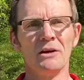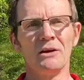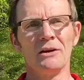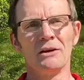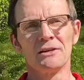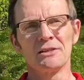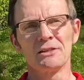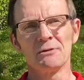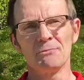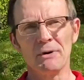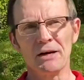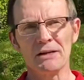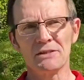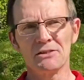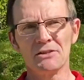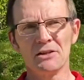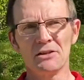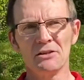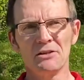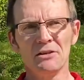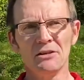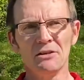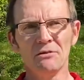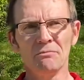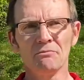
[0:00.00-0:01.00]
Smart
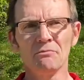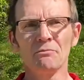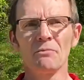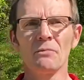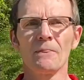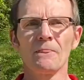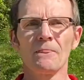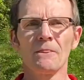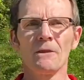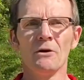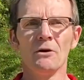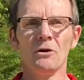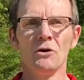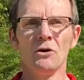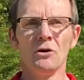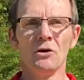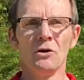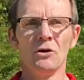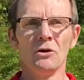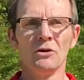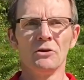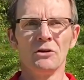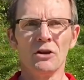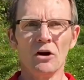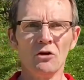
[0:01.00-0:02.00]
City,
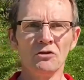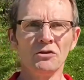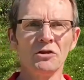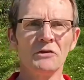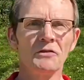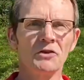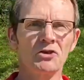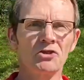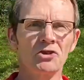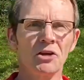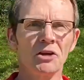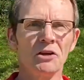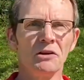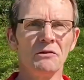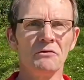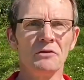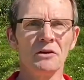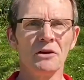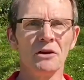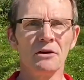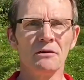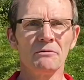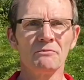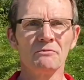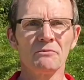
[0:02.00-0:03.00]
darunter verstehen
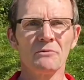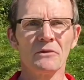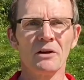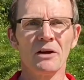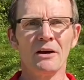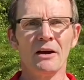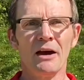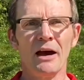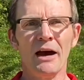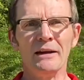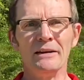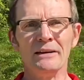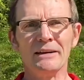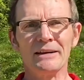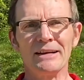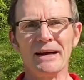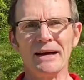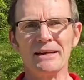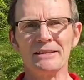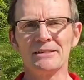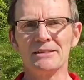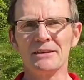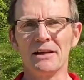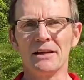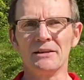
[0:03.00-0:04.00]
wir eine
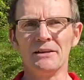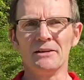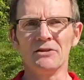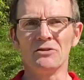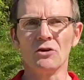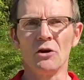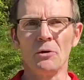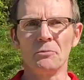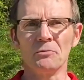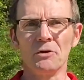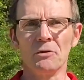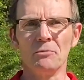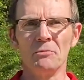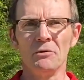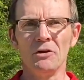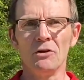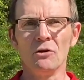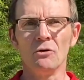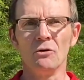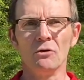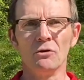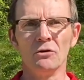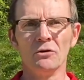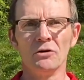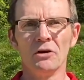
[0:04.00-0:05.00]
ganzheitliche
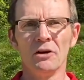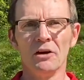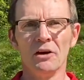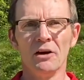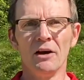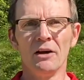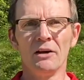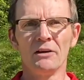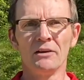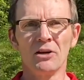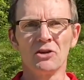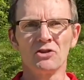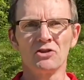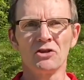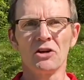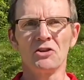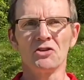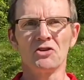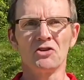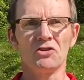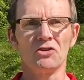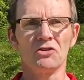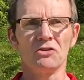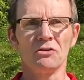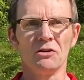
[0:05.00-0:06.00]
Optimierung der
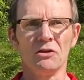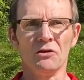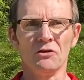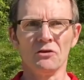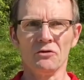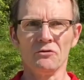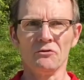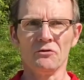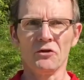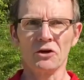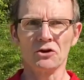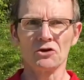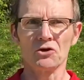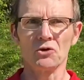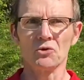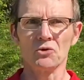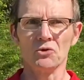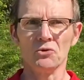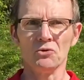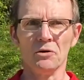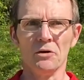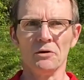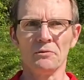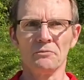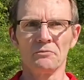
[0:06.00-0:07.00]
städtischen
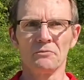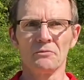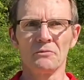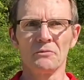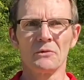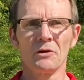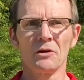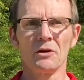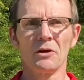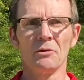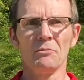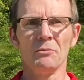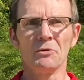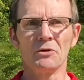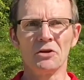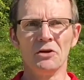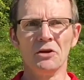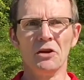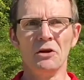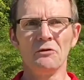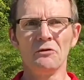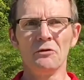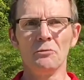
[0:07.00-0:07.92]
Infrastruktur. Mit Hilfe